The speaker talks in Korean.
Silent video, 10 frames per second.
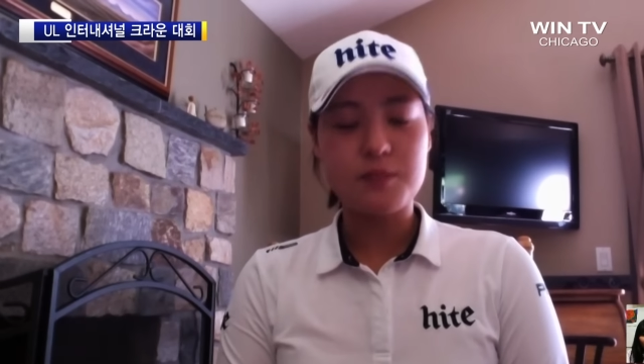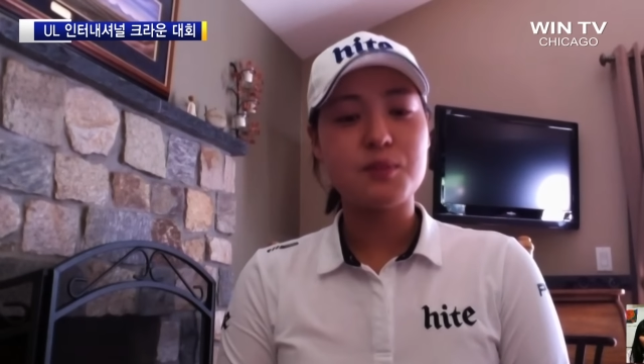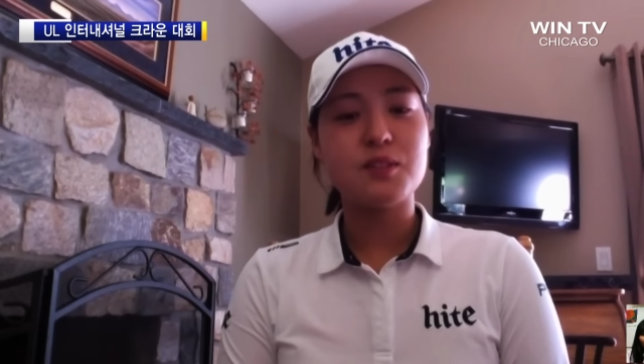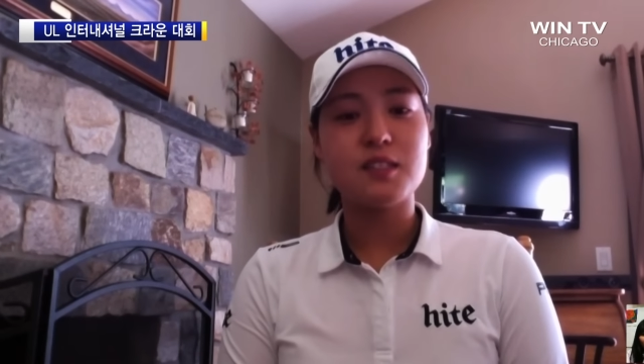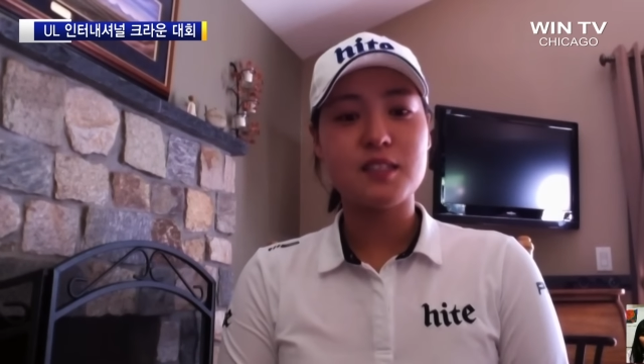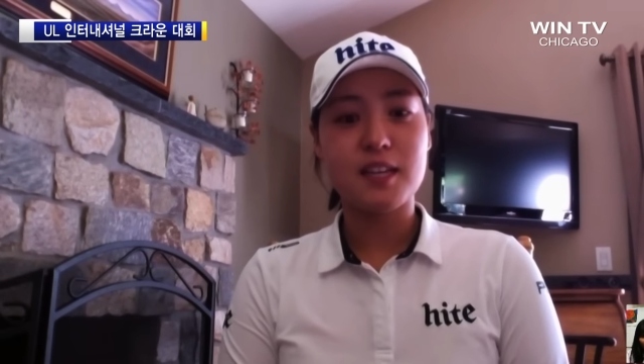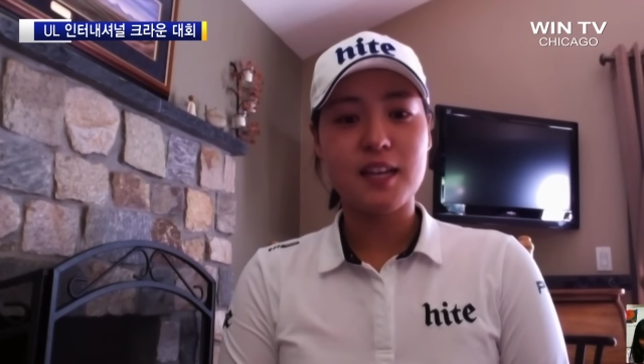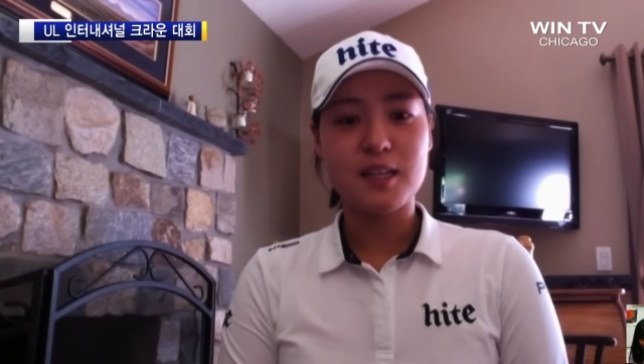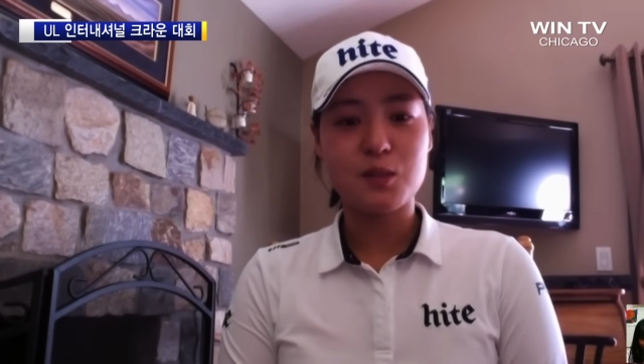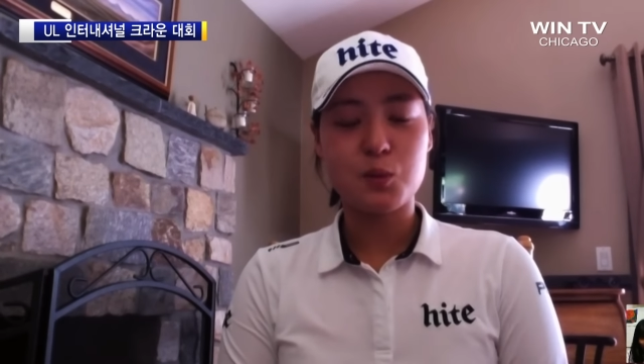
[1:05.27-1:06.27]

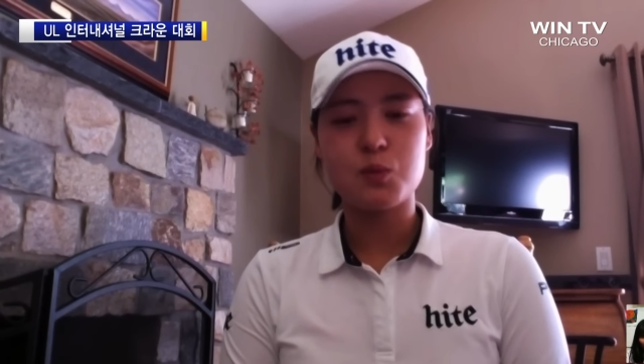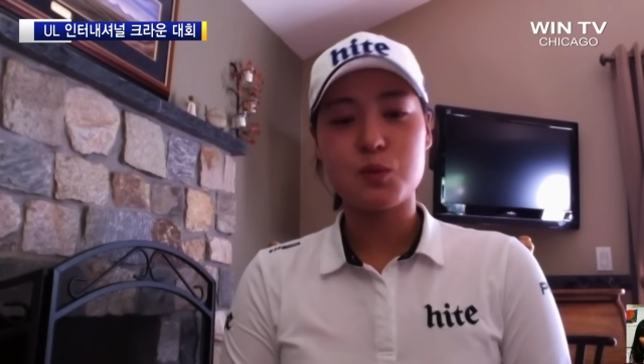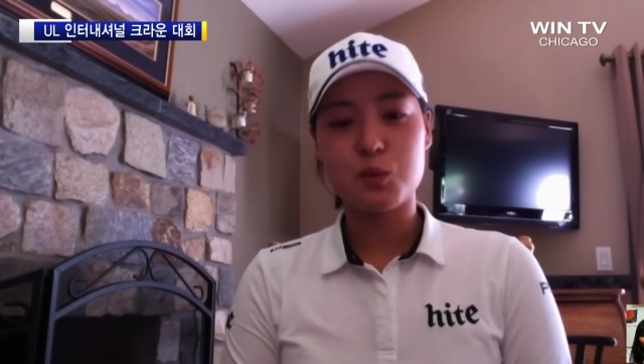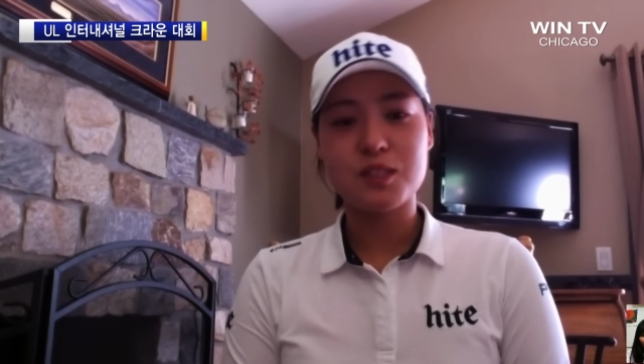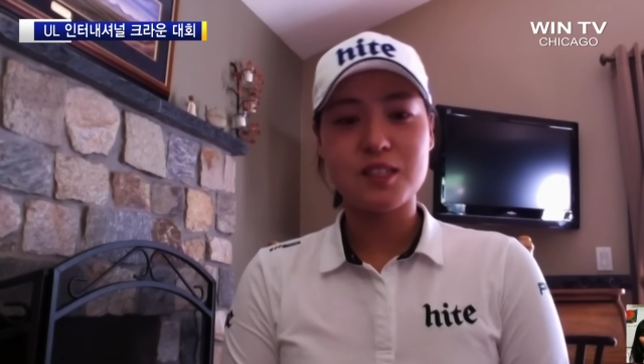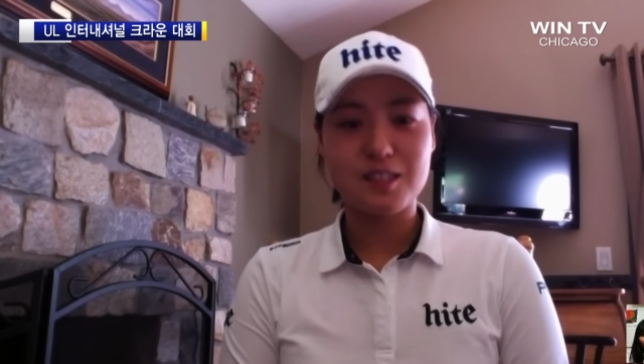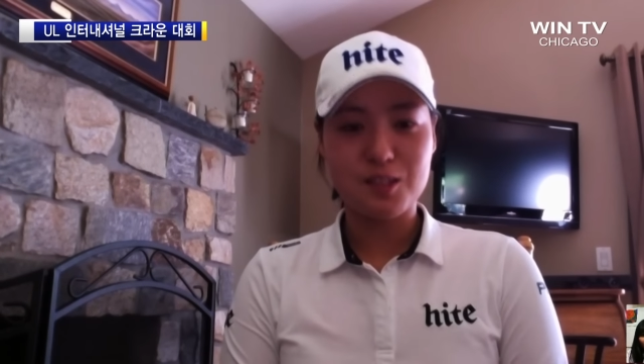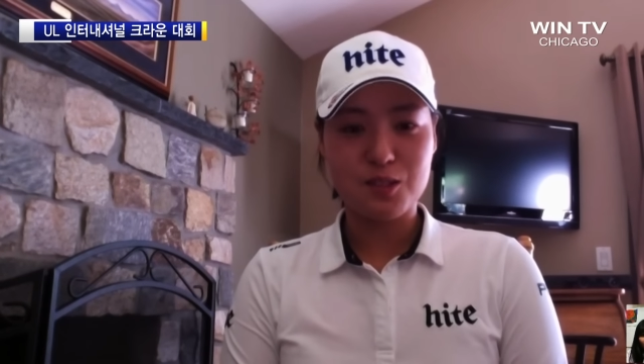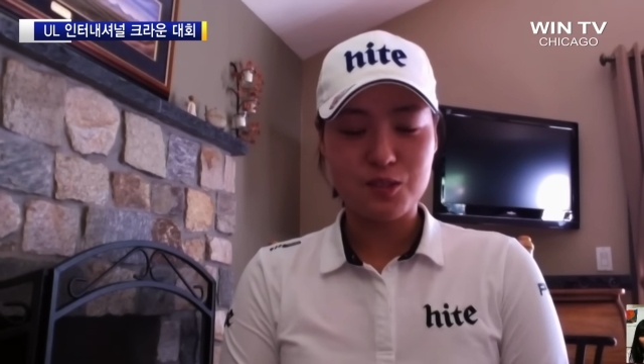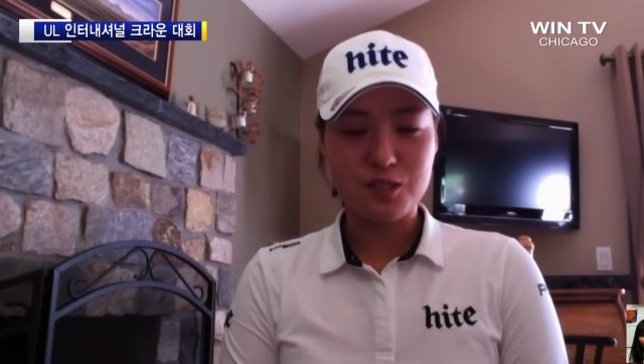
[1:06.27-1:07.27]
팬분들께 좋은 소식
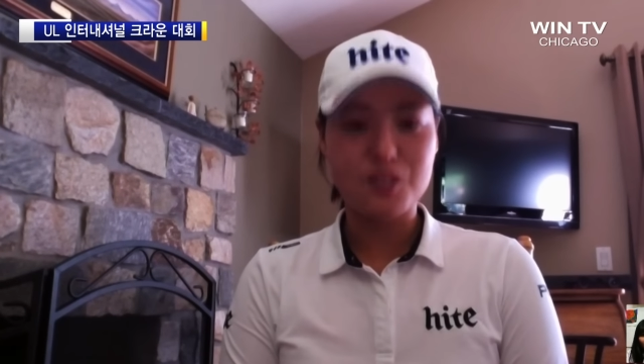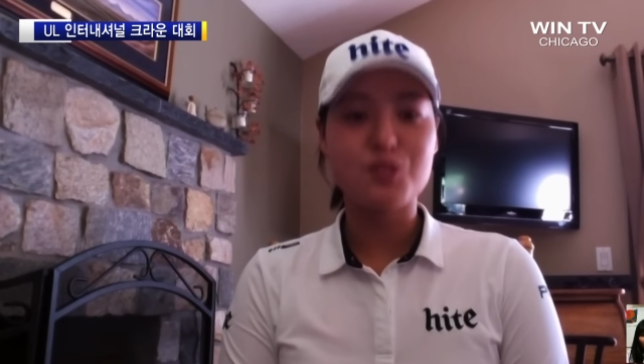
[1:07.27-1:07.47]
들려드릴